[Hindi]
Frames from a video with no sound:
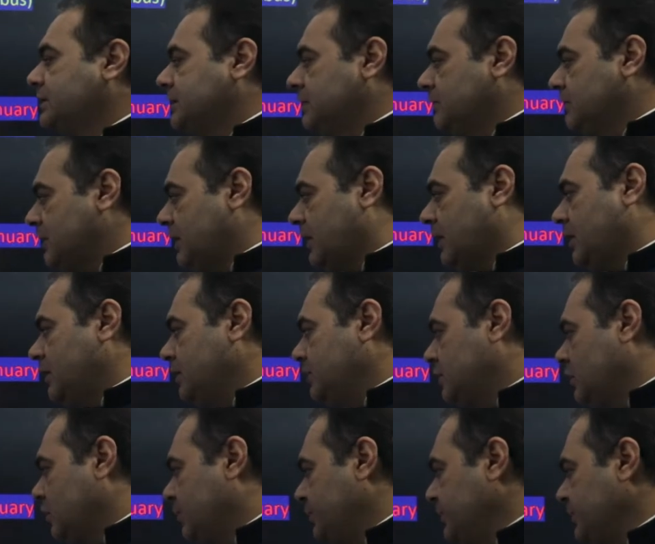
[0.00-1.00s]
केवल हार्ड
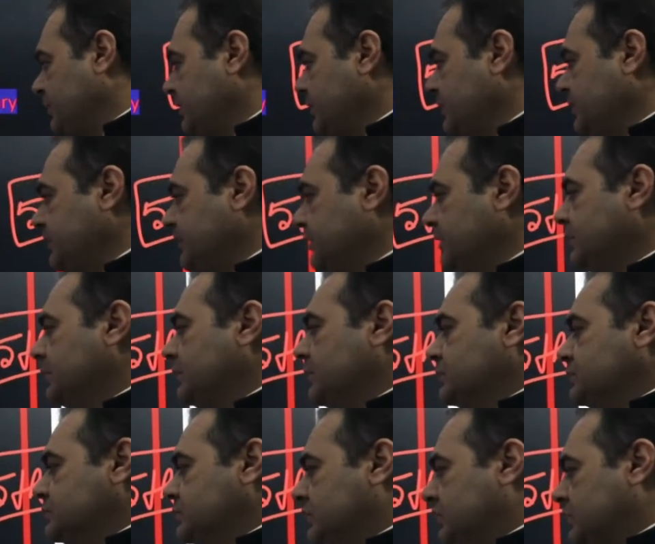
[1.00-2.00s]
कॉपी के लिए
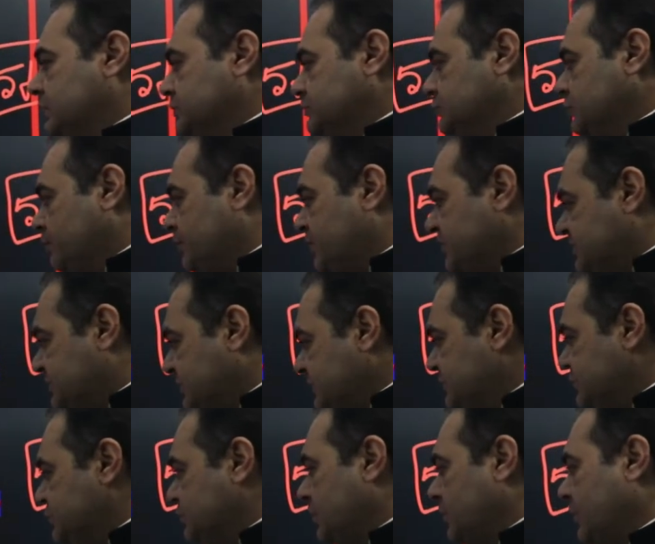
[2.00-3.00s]
जो
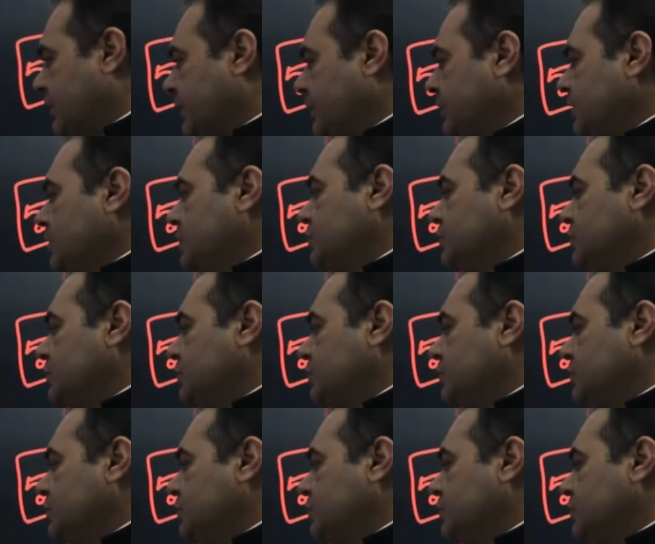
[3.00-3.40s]
2500 है